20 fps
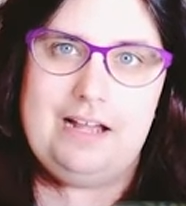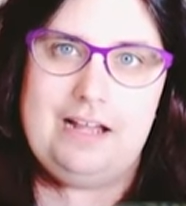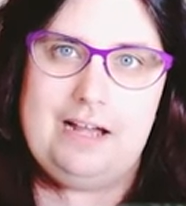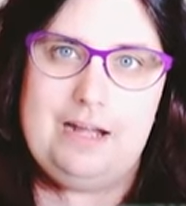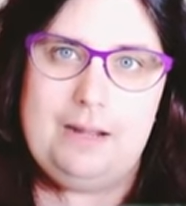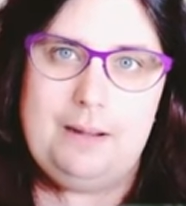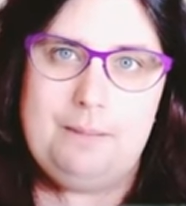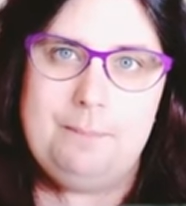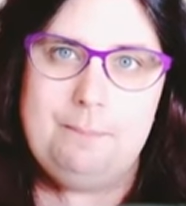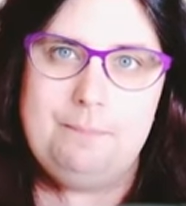
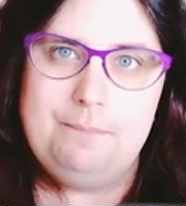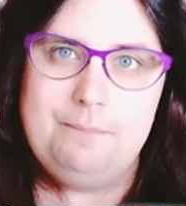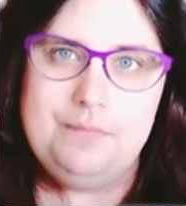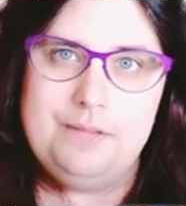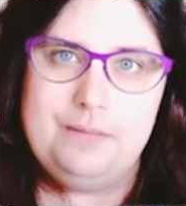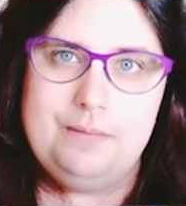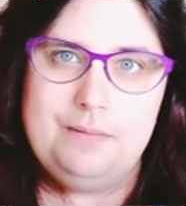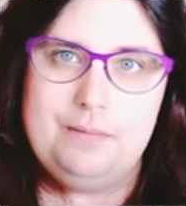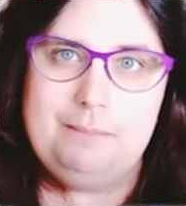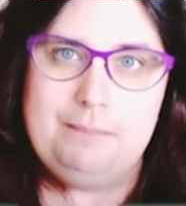Ähm,
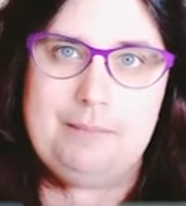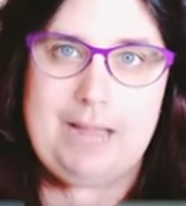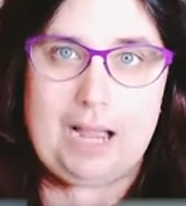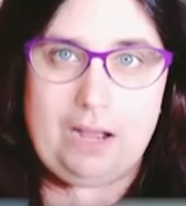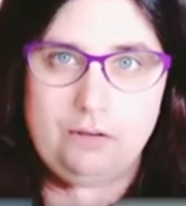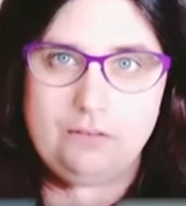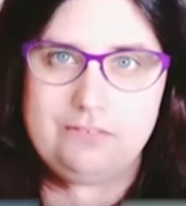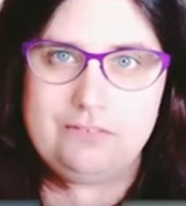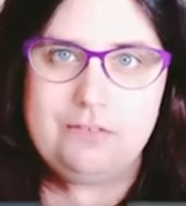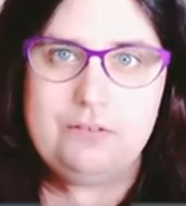
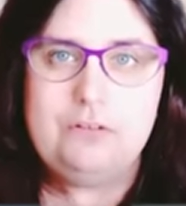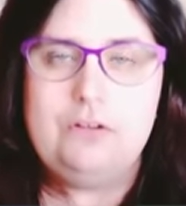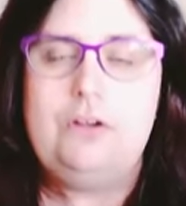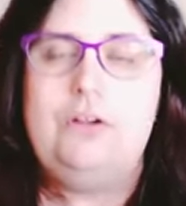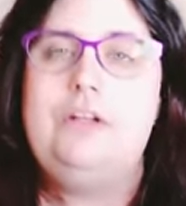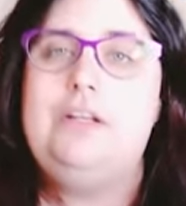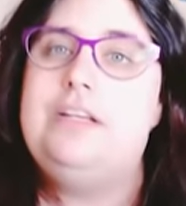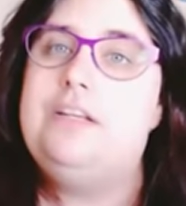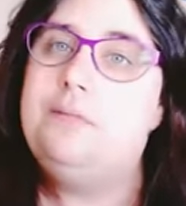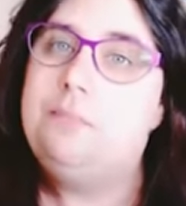mir aussuchen
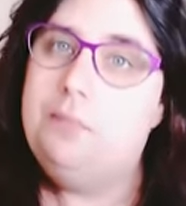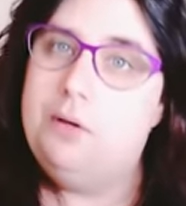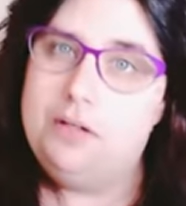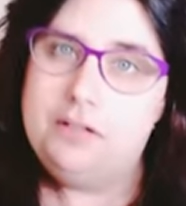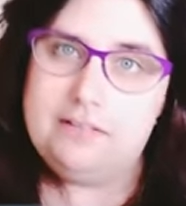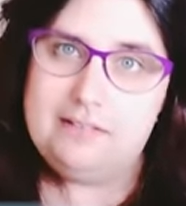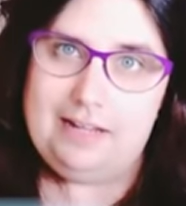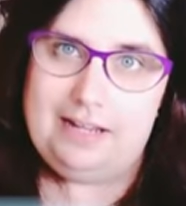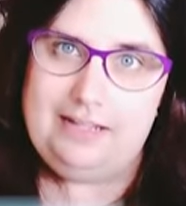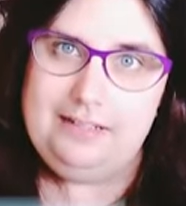können, ich
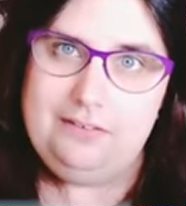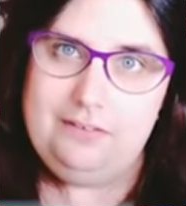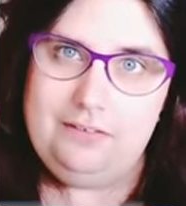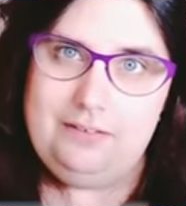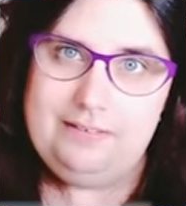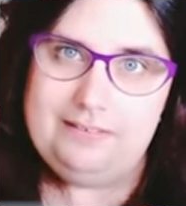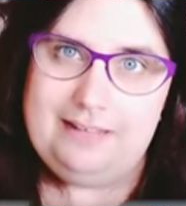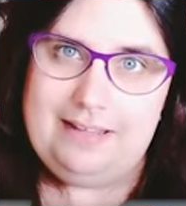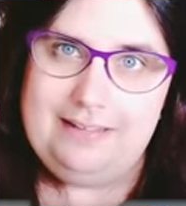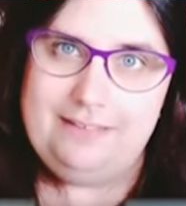möchte ein
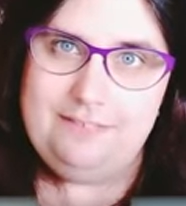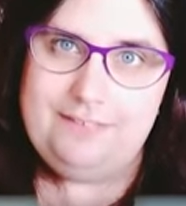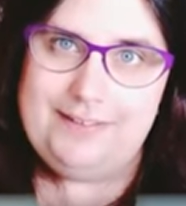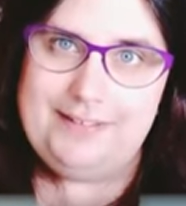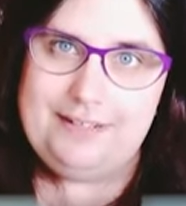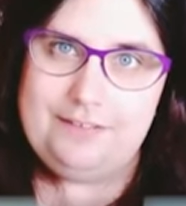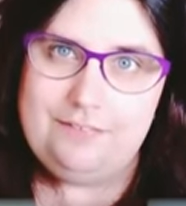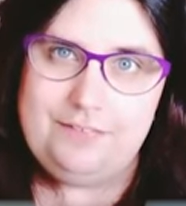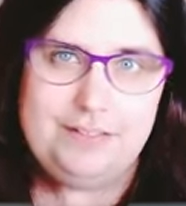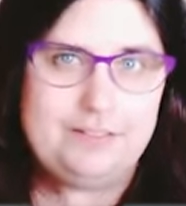neues
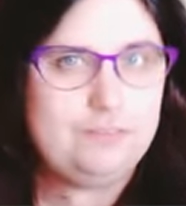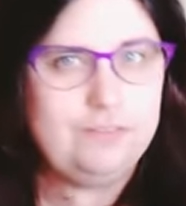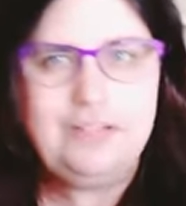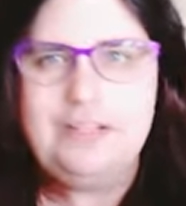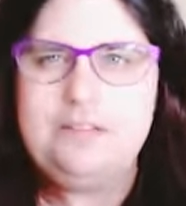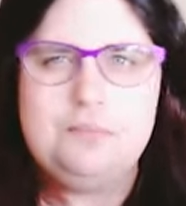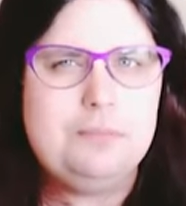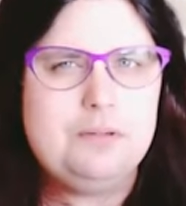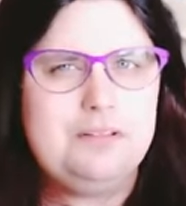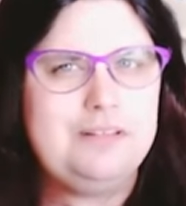Anfängerpferd
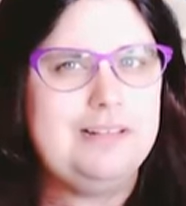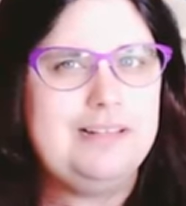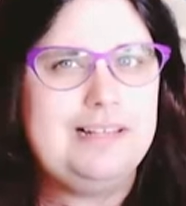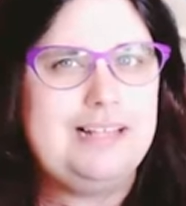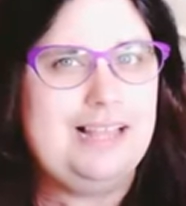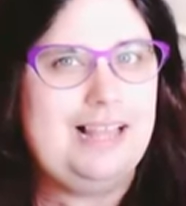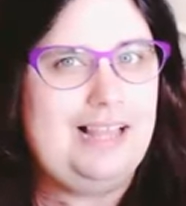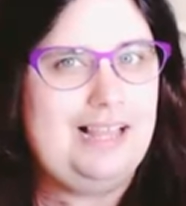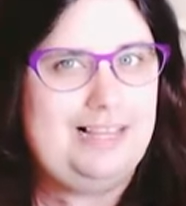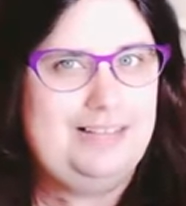oder ich möchte
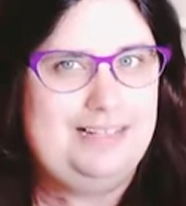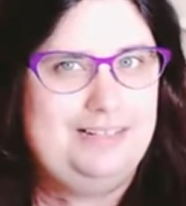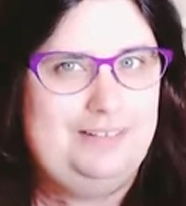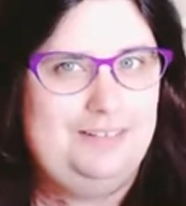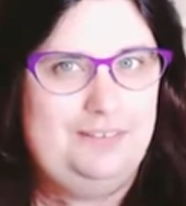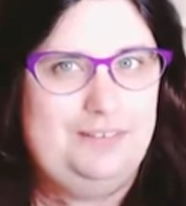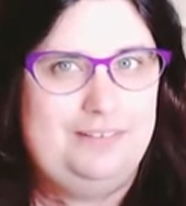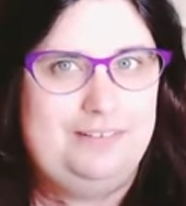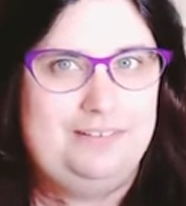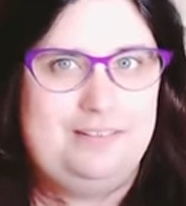
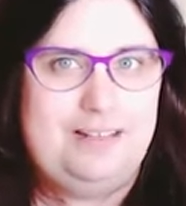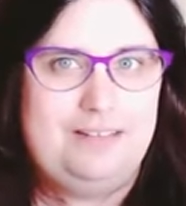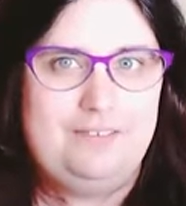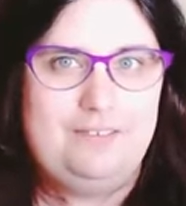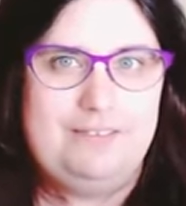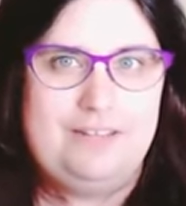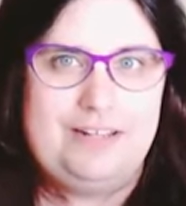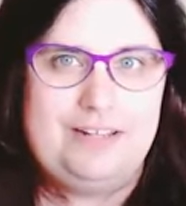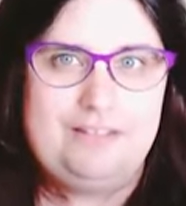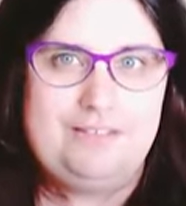kein neues
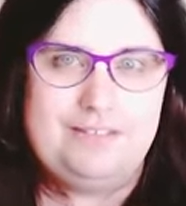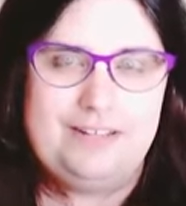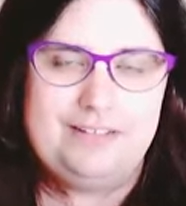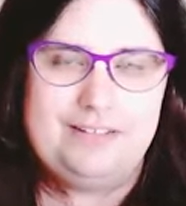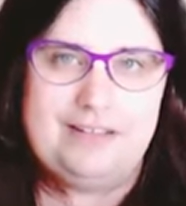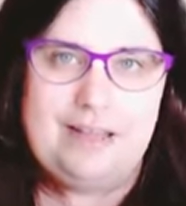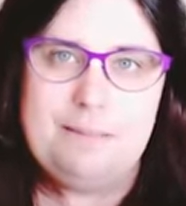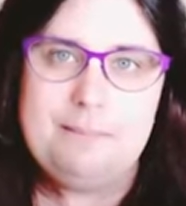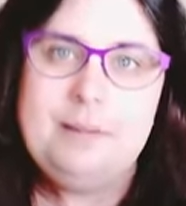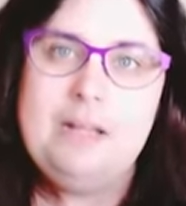
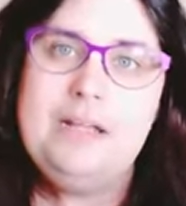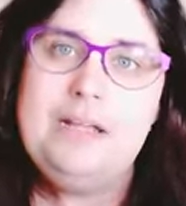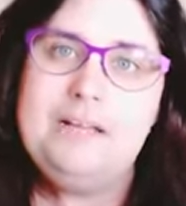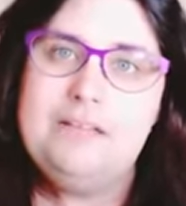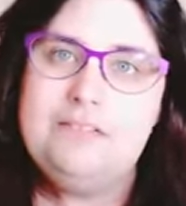Anfängerpferd haben.